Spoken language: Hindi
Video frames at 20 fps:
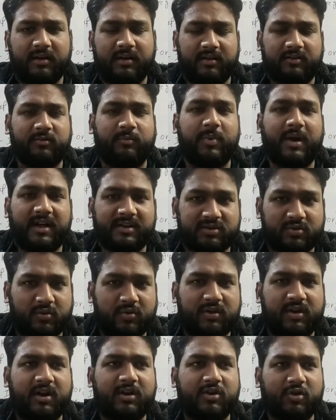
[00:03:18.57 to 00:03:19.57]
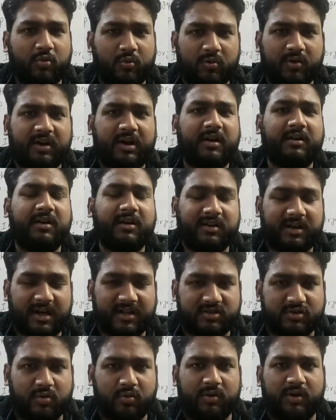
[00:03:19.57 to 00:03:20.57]
डिस्पैच हो गया टूट गया
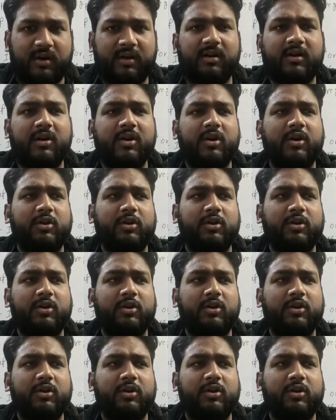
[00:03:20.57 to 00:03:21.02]
डिटैच हो गया